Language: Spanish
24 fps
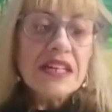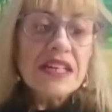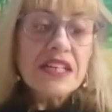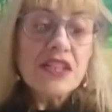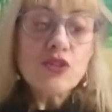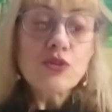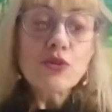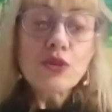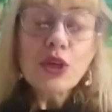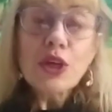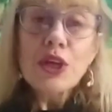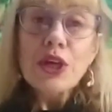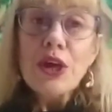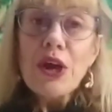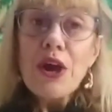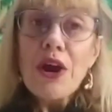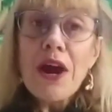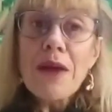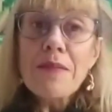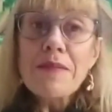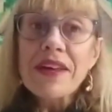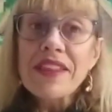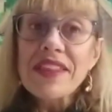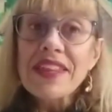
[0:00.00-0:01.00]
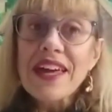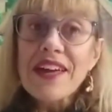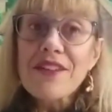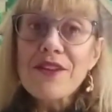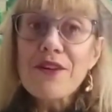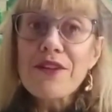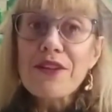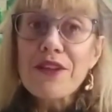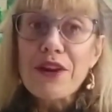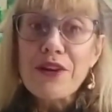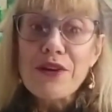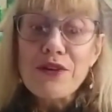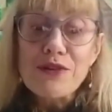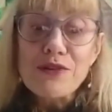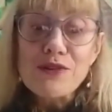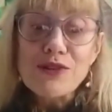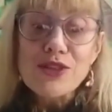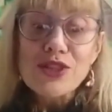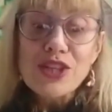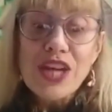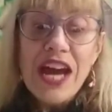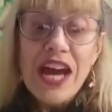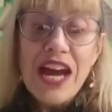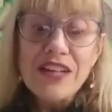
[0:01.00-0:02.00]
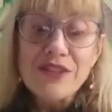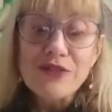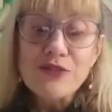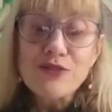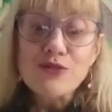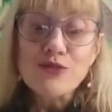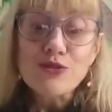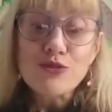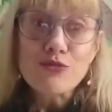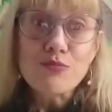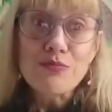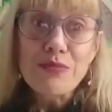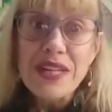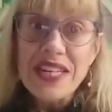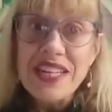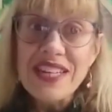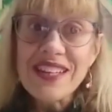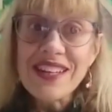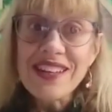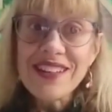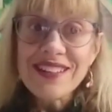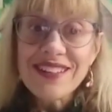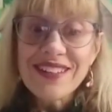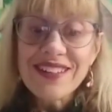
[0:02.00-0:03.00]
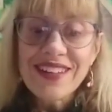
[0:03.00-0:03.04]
Resurgió a mediados de los años 2000